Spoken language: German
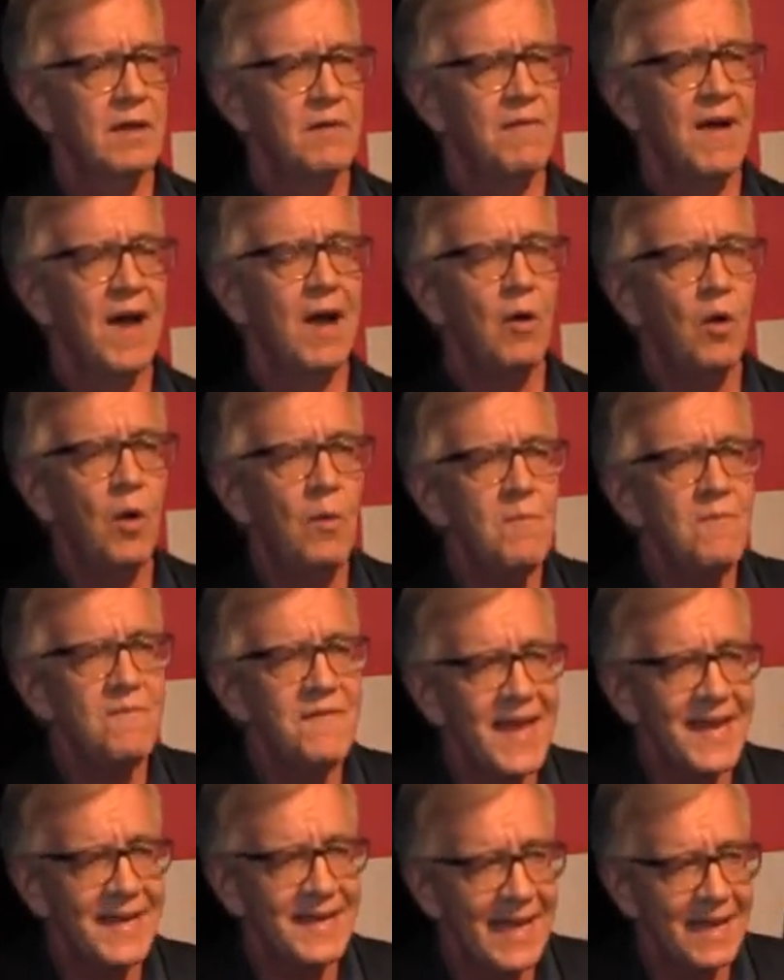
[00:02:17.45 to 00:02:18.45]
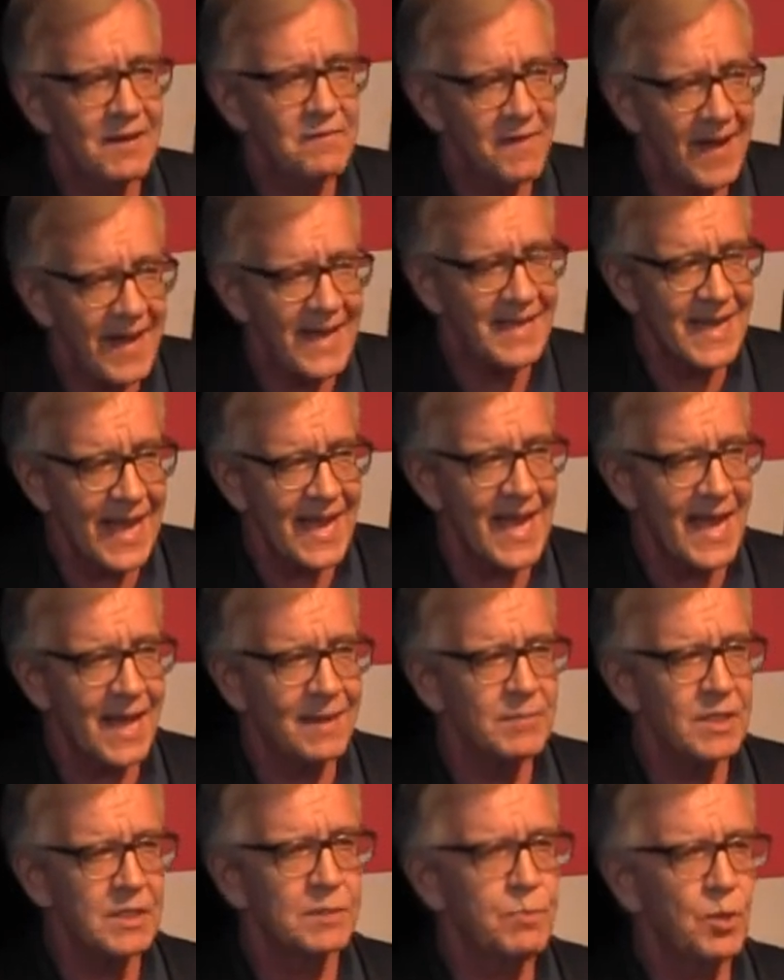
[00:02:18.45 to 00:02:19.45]
Warum werden denn weiter
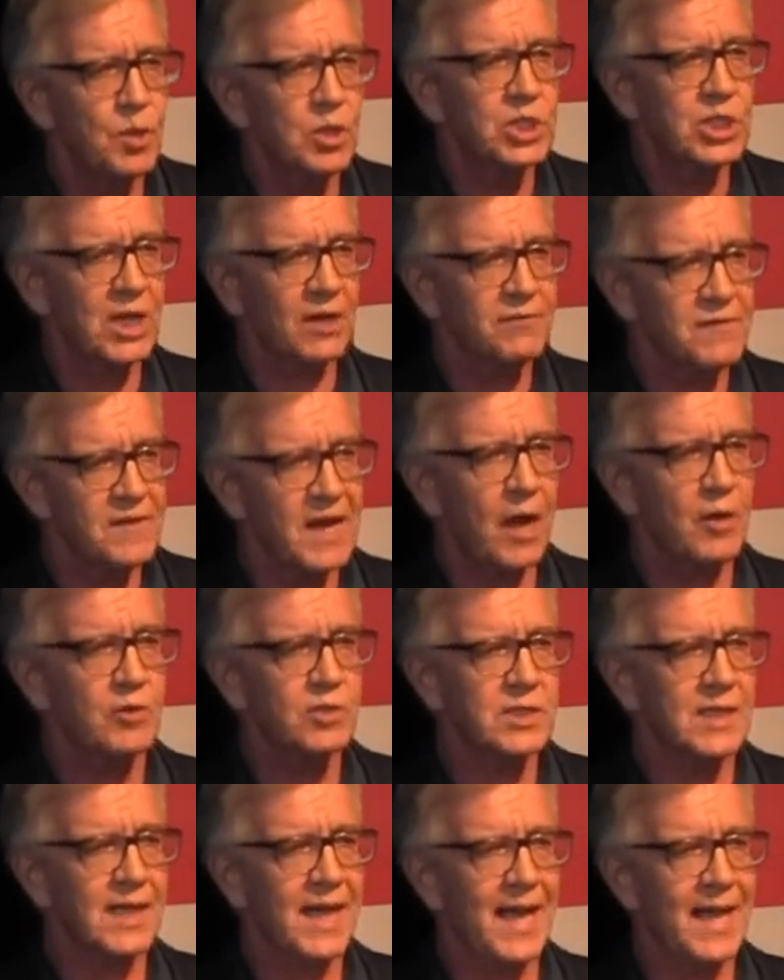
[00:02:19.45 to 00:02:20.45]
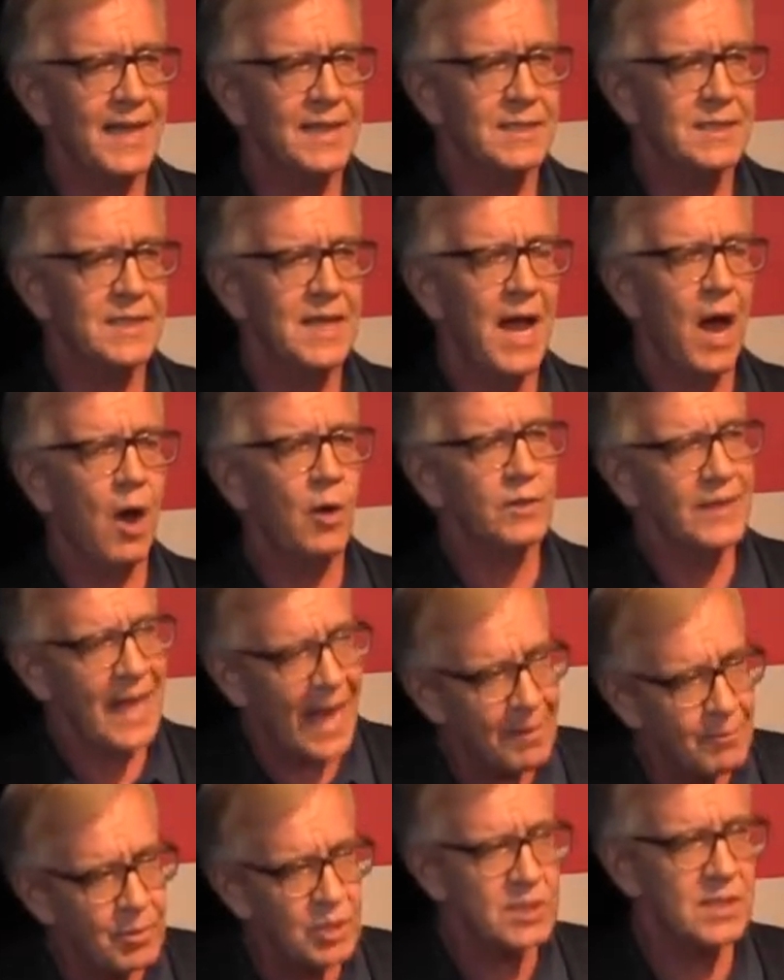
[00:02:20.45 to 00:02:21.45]
Hermes-Bürgschaften ausgereicht? Auch
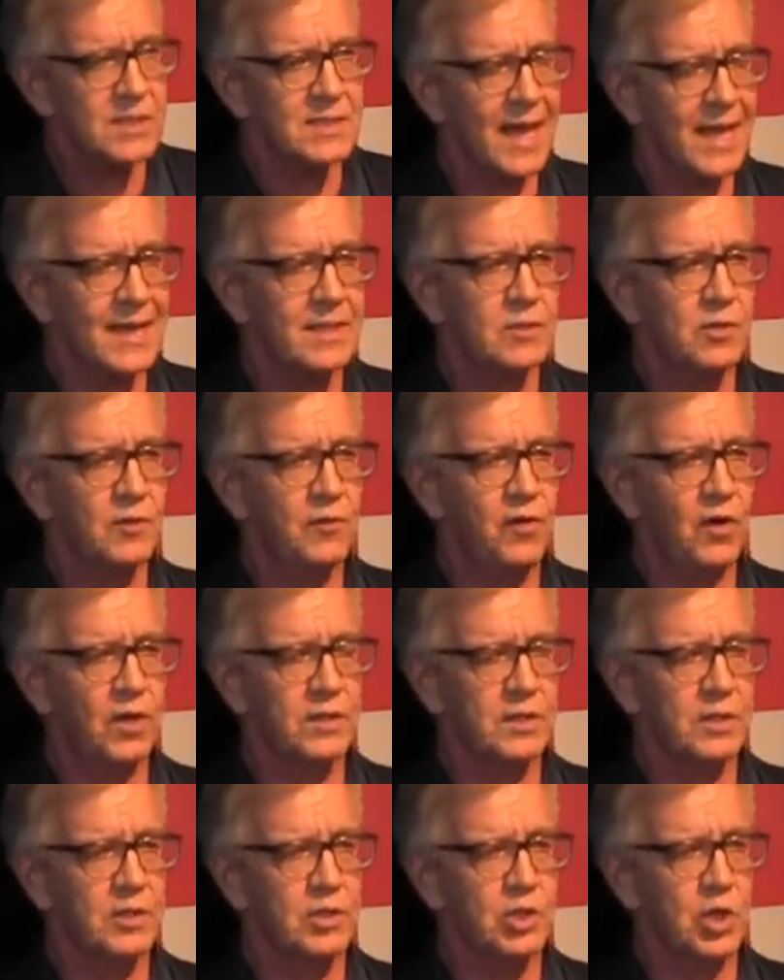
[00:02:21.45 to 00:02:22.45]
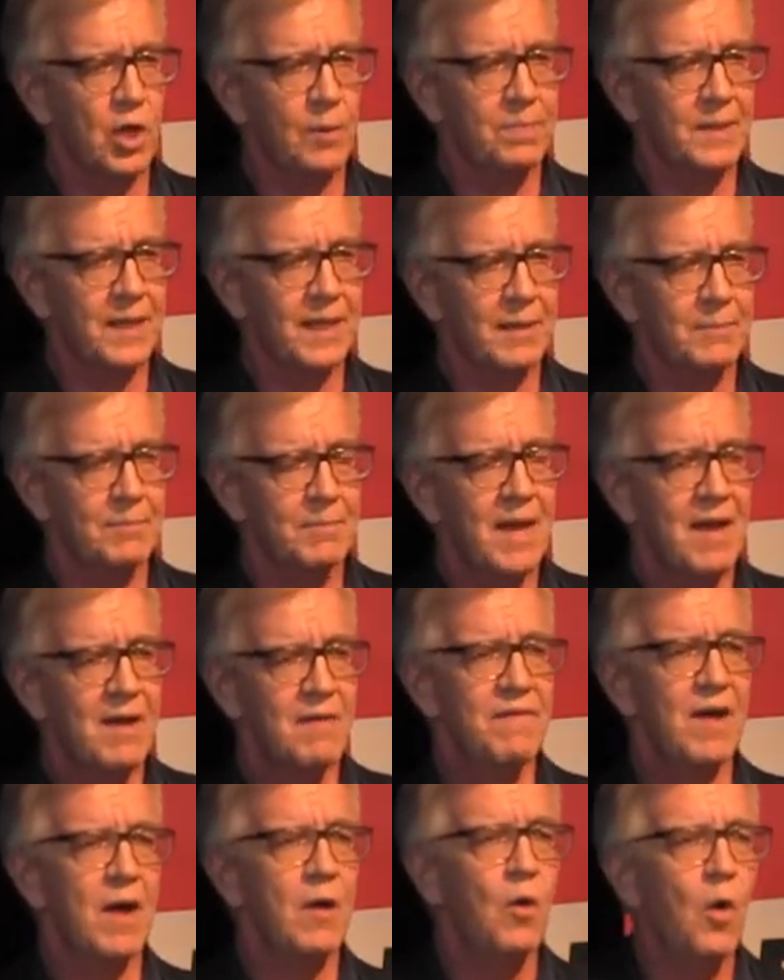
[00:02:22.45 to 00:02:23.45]
da muss es einen sofortigen Stopp geben.
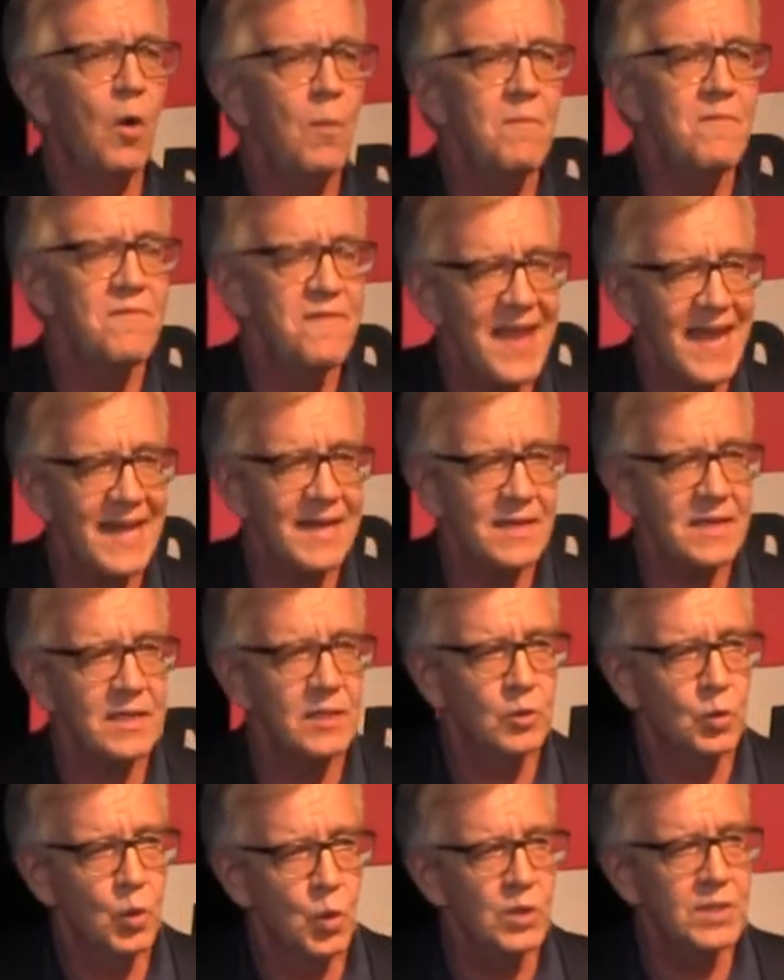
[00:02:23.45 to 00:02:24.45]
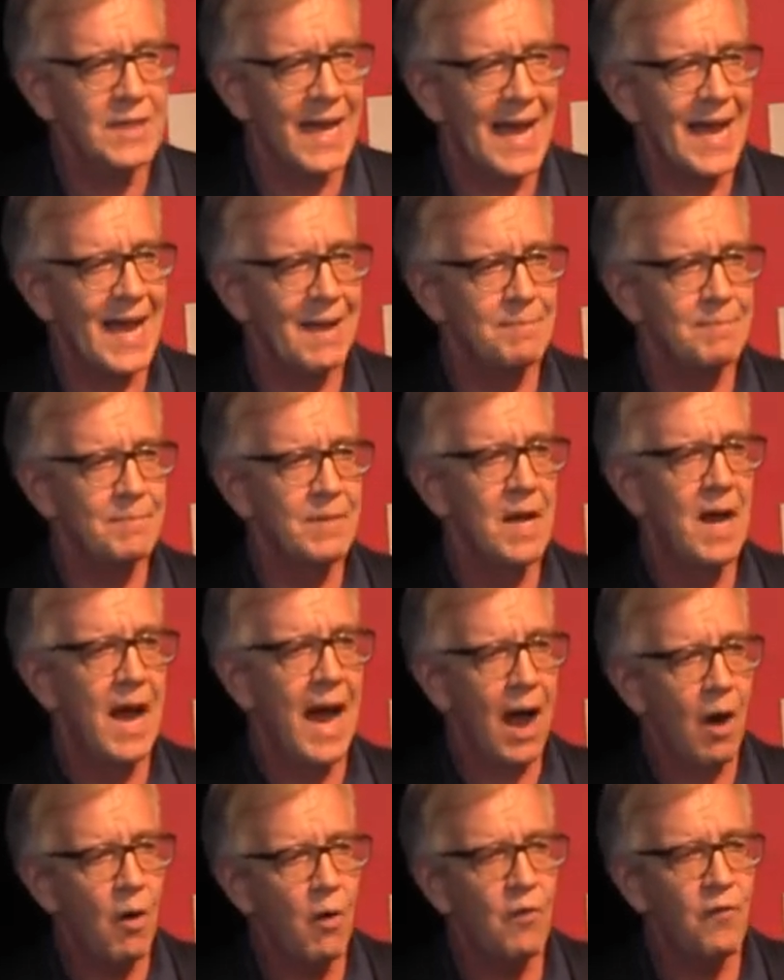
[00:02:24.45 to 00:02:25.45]
Warum werden nicht Guthaben
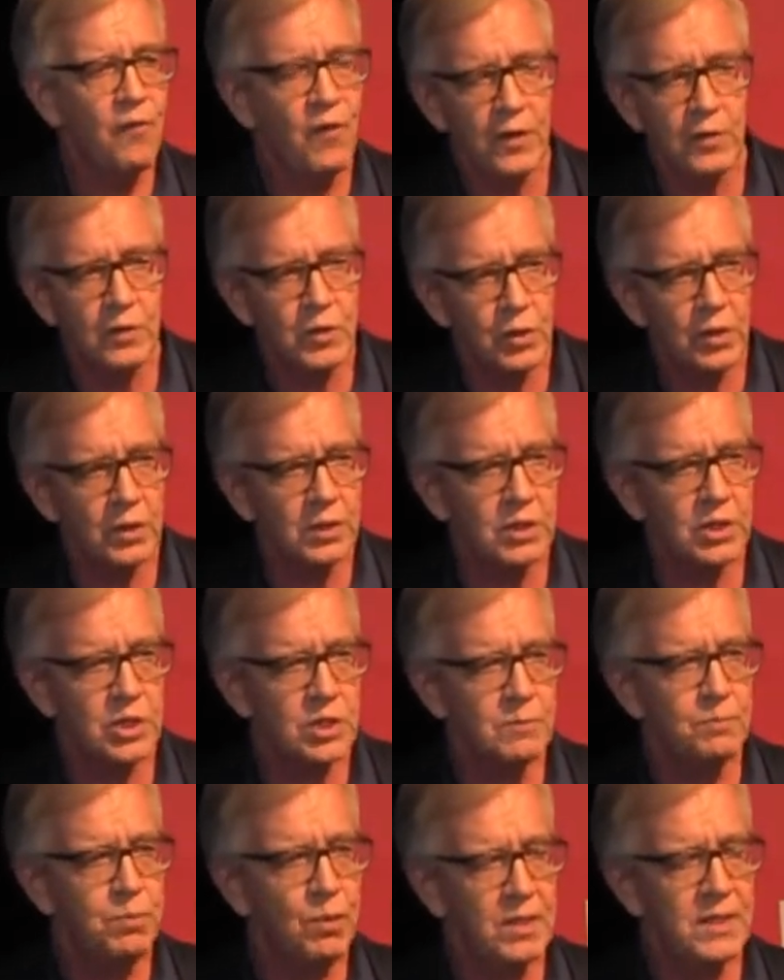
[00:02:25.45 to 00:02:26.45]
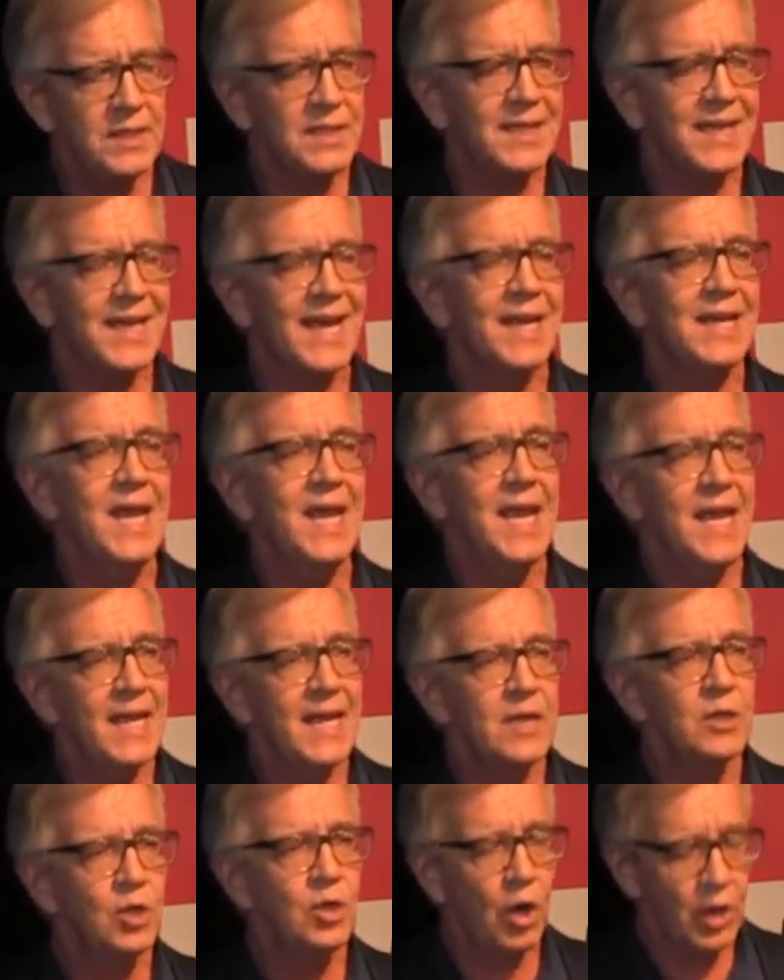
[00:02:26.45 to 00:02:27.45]
auch von türkischen Politikern
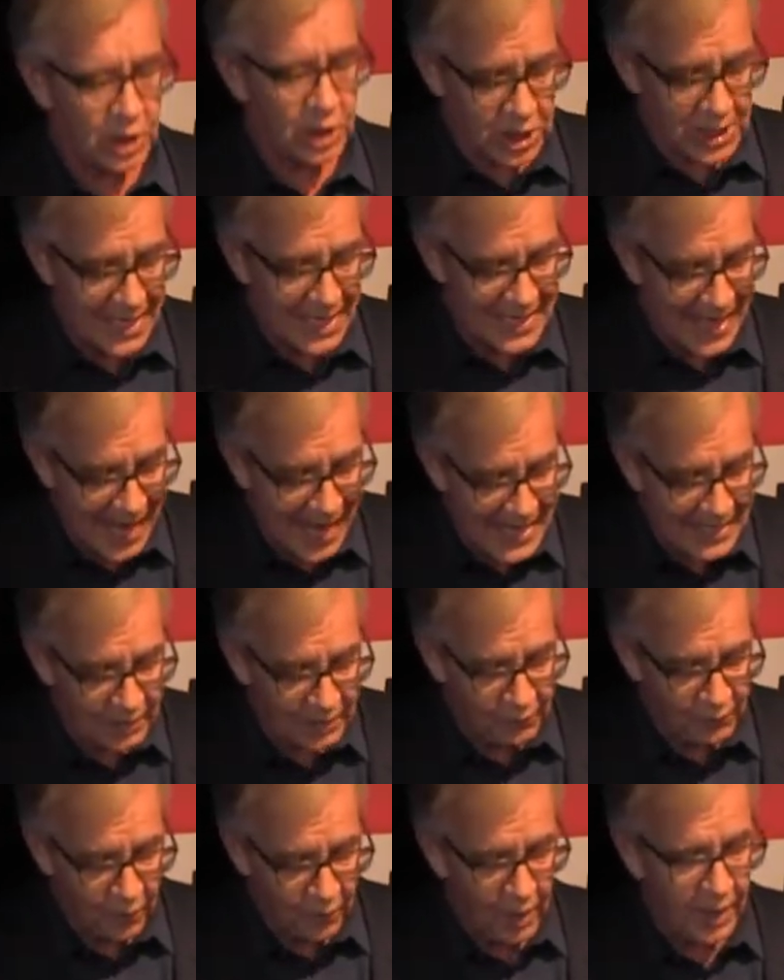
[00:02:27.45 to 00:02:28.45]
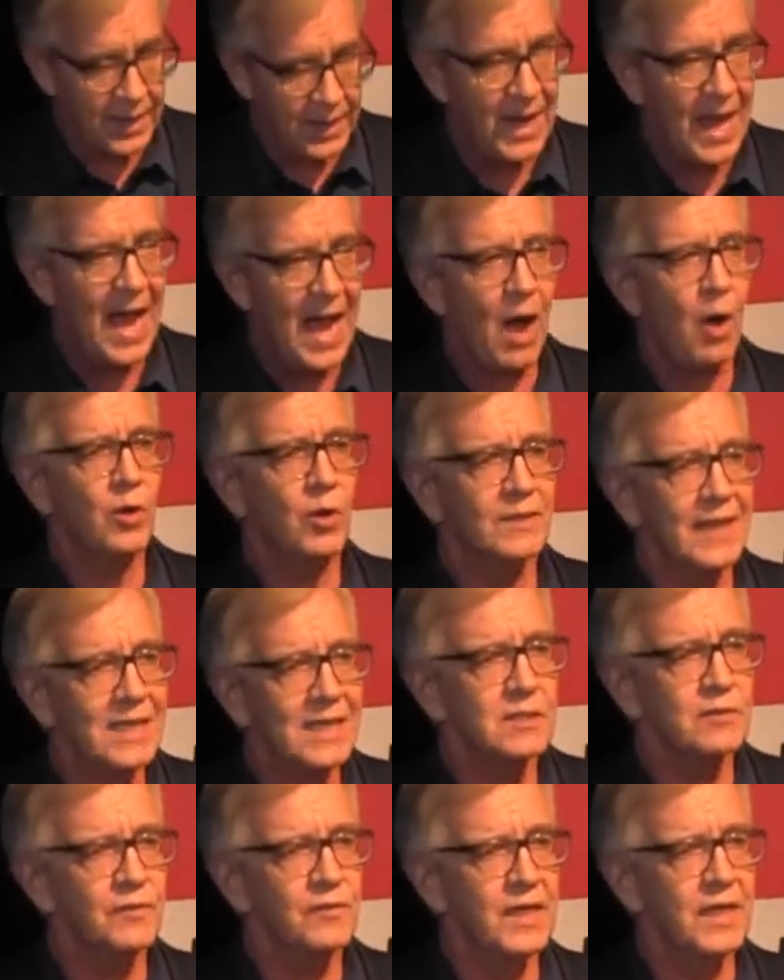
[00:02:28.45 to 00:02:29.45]
in Deutschland eingefroren? Auch
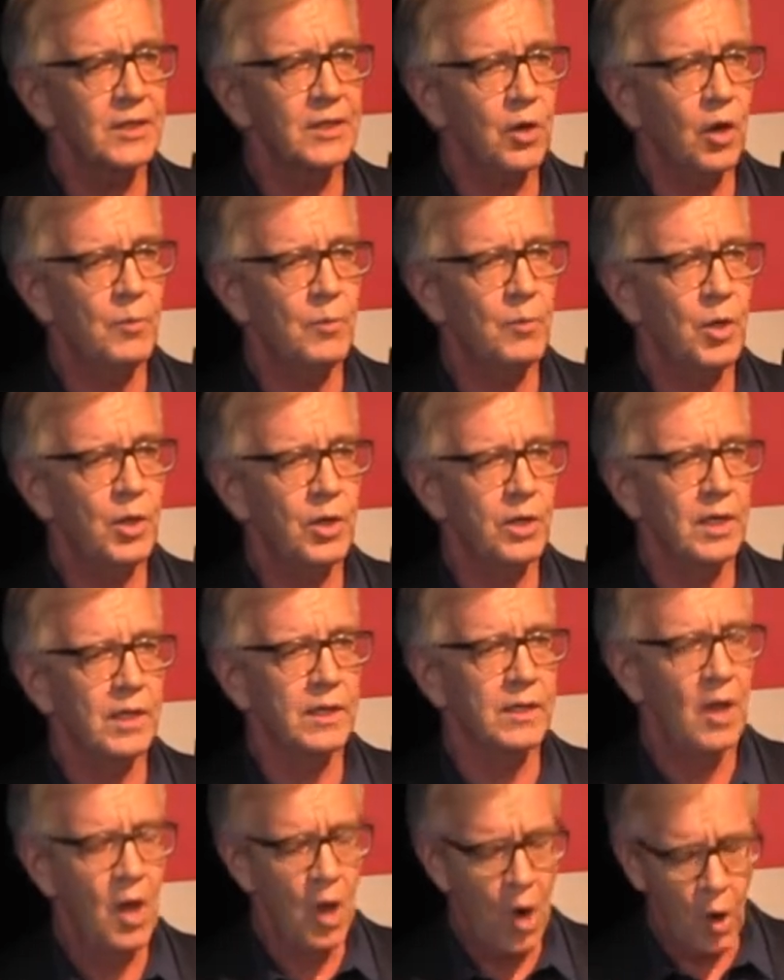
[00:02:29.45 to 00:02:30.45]
das wäre doch möglich.